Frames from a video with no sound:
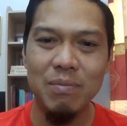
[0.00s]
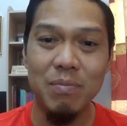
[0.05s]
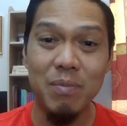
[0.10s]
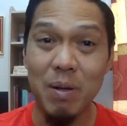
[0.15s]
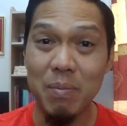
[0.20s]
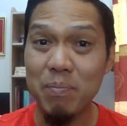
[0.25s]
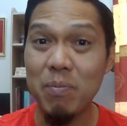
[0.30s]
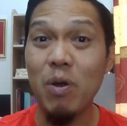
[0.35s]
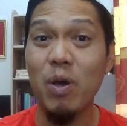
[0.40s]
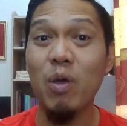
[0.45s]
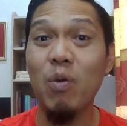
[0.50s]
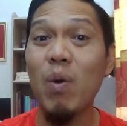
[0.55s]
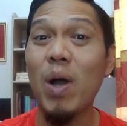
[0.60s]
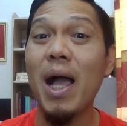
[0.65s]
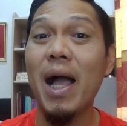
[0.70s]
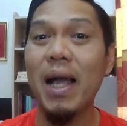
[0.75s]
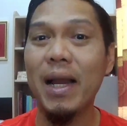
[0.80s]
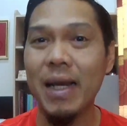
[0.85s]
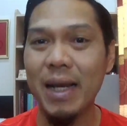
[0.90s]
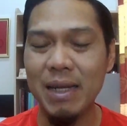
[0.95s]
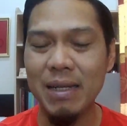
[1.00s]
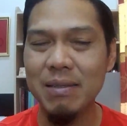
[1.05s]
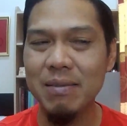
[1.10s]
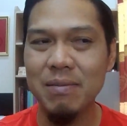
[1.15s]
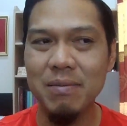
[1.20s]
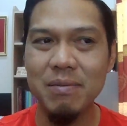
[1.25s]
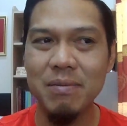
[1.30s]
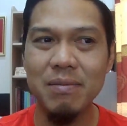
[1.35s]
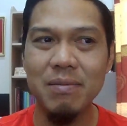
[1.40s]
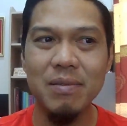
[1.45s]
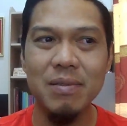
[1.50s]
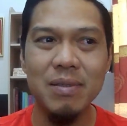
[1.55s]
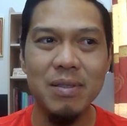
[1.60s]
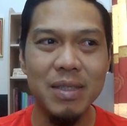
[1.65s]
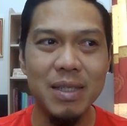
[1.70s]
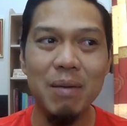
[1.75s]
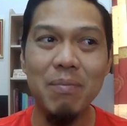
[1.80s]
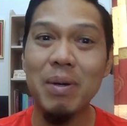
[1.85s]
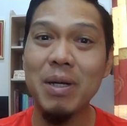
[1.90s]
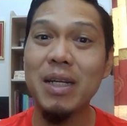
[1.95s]
แบบปล่อยวางนะ
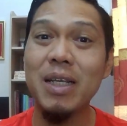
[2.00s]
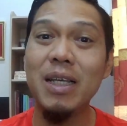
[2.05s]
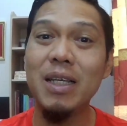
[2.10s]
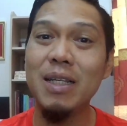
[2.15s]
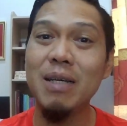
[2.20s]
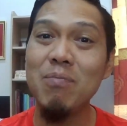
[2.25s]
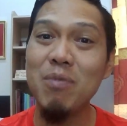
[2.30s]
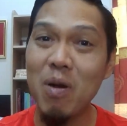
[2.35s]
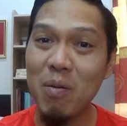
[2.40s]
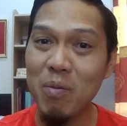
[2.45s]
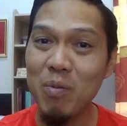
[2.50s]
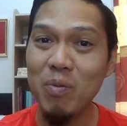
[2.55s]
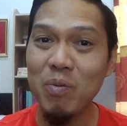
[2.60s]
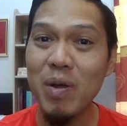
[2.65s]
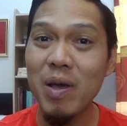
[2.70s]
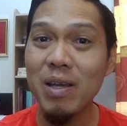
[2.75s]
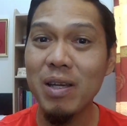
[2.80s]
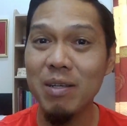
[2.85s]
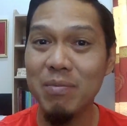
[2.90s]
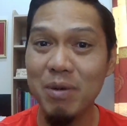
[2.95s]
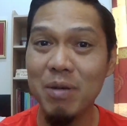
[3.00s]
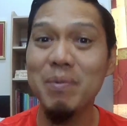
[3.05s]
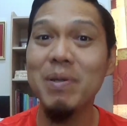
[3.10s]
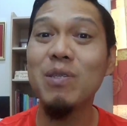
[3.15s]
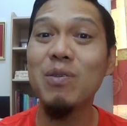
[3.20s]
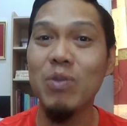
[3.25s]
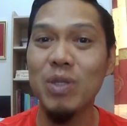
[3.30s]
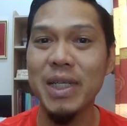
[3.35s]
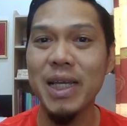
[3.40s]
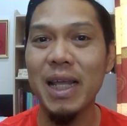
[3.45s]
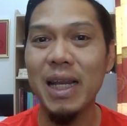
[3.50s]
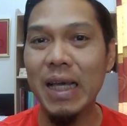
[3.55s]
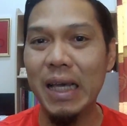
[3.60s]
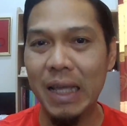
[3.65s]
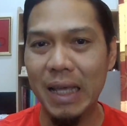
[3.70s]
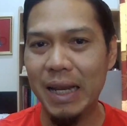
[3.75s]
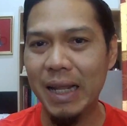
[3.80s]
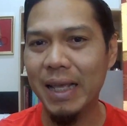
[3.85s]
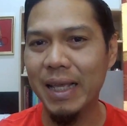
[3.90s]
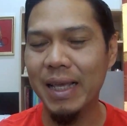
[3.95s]
แต่บางทีถ้ามองมุมด้อยคือไม่ไม่สนใจเลย
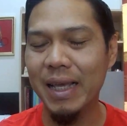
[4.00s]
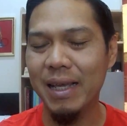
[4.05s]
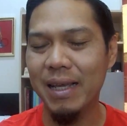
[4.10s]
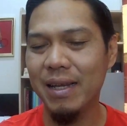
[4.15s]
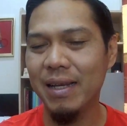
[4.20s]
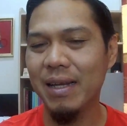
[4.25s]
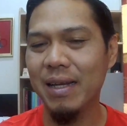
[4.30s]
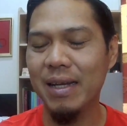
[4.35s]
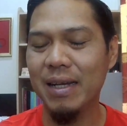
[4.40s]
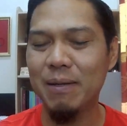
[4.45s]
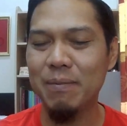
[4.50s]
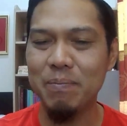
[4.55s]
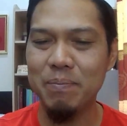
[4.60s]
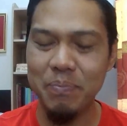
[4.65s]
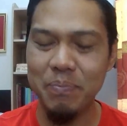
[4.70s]
อะไรน่ี้นะครับ